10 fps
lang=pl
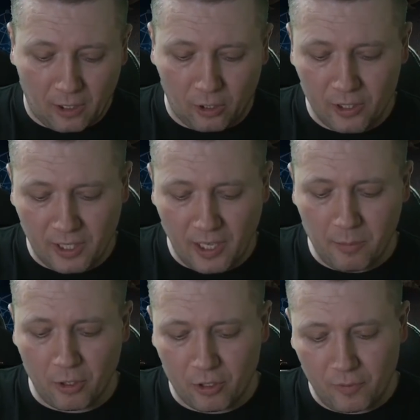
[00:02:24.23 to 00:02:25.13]

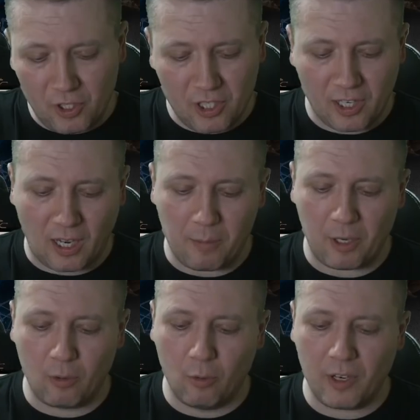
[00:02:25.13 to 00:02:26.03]
Dostajemy oczywiście
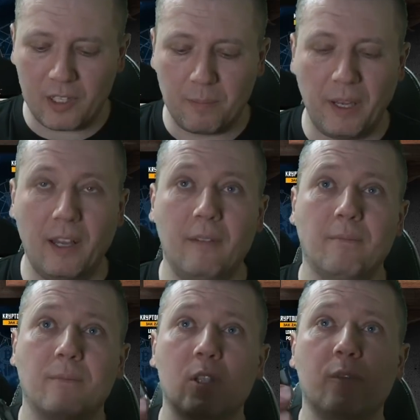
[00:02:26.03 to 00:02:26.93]
kabel USB,
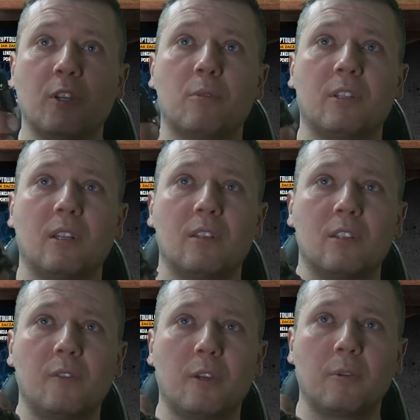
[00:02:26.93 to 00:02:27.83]
zwykły, te,
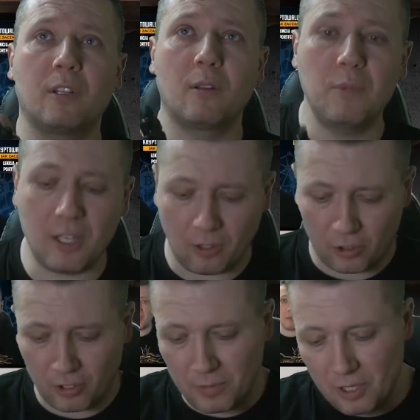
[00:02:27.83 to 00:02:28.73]
zwykły ten mikro
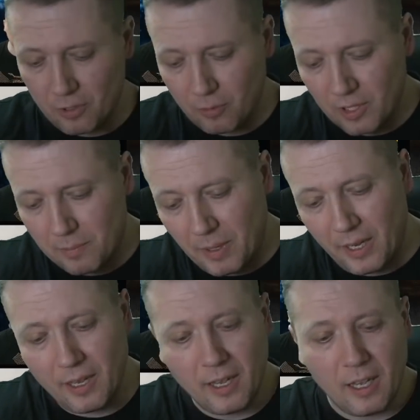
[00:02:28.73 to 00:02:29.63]
czy mini USB.